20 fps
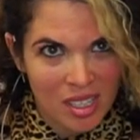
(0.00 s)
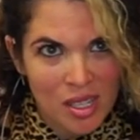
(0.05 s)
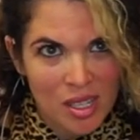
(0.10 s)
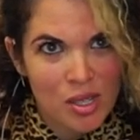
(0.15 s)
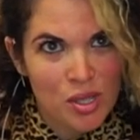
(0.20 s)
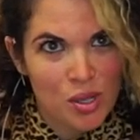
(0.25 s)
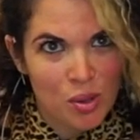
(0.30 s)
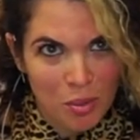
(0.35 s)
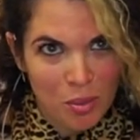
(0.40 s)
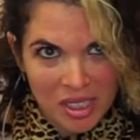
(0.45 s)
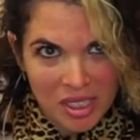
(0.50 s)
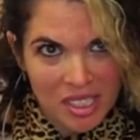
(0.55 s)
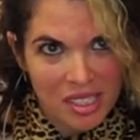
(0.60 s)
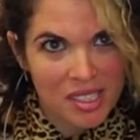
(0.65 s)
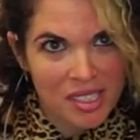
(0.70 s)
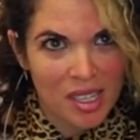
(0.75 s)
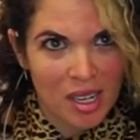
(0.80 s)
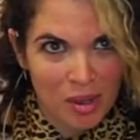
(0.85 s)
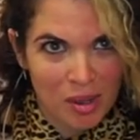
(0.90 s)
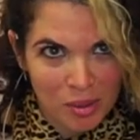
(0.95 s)

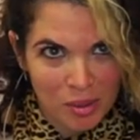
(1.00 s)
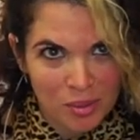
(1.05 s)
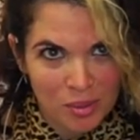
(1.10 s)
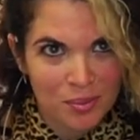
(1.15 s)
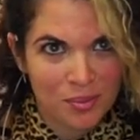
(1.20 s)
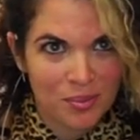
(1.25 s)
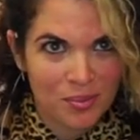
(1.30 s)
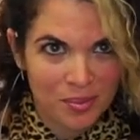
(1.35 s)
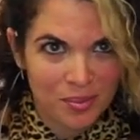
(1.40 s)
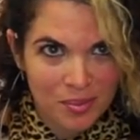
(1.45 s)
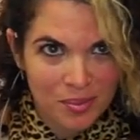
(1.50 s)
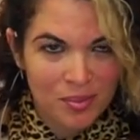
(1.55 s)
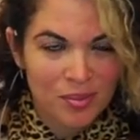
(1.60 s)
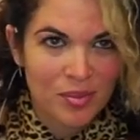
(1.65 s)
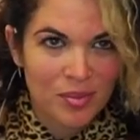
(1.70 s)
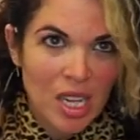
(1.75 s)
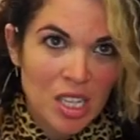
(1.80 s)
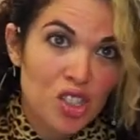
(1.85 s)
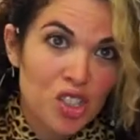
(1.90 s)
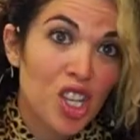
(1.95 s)
somatizzavo.
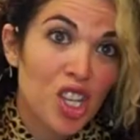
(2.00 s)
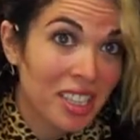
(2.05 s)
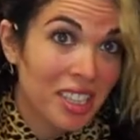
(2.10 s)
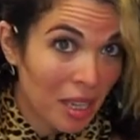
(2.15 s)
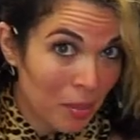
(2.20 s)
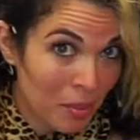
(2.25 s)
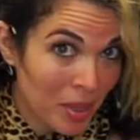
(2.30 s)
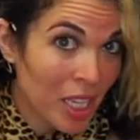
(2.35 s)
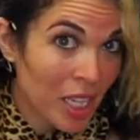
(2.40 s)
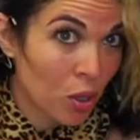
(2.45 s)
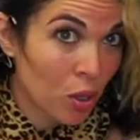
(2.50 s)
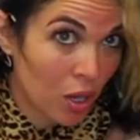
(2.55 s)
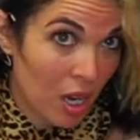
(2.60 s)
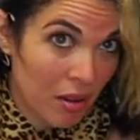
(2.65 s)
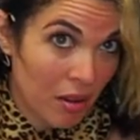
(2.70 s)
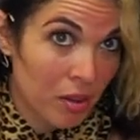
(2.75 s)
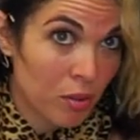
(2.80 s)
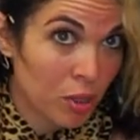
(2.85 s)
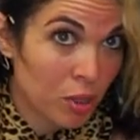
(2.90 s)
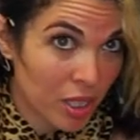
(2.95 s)
Allora. Già da piccola
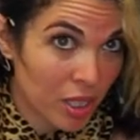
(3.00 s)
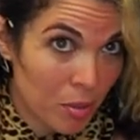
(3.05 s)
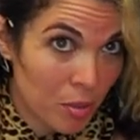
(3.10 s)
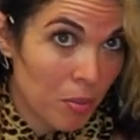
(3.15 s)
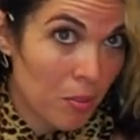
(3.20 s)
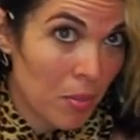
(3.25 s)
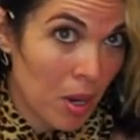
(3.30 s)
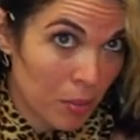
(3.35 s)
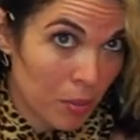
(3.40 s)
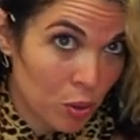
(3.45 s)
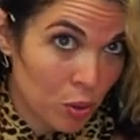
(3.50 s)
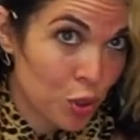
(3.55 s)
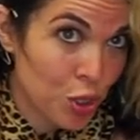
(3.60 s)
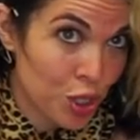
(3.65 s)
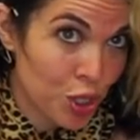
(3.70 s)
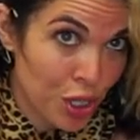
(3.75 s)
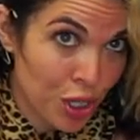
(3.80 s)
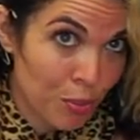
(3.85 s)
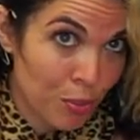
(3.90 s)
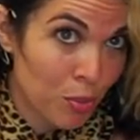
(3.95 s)
avevo dei problemi col
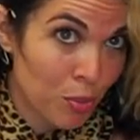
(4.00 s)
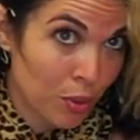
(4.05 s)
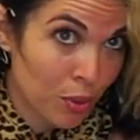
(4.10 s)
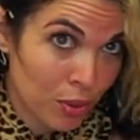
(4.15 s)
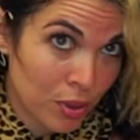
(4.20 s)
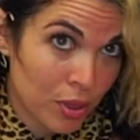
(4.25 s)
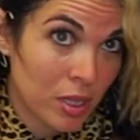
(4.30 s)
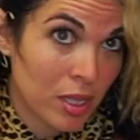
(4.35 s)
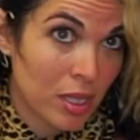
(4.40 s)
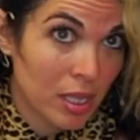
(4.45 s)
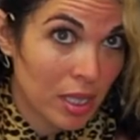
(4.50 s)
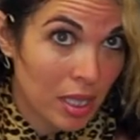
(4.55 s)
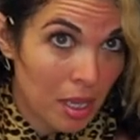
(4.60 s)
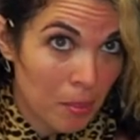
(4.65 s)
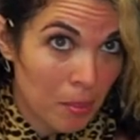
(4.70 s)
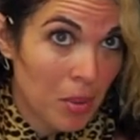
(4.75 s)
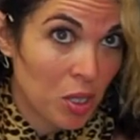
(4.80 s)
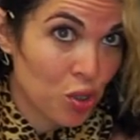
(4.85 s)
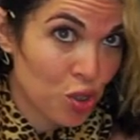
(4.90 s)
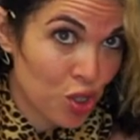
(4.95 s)
cibo che
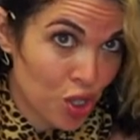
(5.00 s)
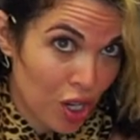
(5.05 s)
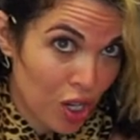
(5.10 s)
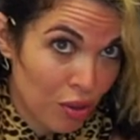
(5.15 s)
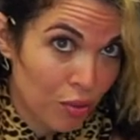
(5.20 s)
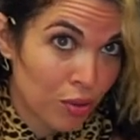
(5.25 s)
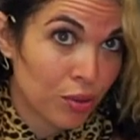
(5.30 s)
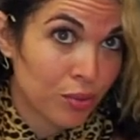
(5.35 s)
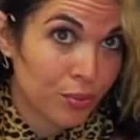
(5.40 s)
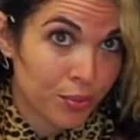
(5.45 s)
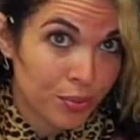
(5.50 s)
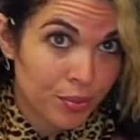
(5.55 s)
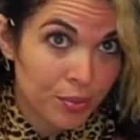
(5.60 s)
mangiavo.